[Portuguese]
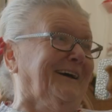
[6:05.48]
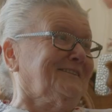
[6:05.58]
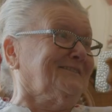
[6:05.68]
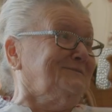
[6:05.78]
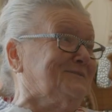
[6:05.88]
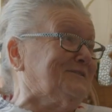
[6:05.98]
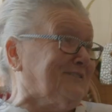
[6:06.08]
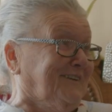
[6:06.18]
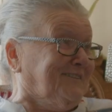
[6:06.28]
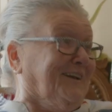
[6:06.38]
gajo
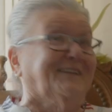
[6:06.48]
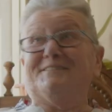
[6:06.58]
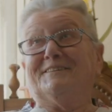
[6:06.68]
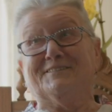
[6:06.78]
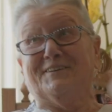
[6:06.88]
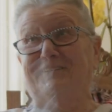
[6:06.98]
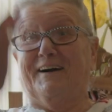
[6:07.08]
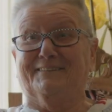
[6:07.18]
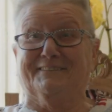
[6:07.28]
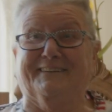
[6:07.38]
puxa as calças
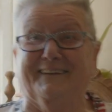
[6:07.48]
abaixo.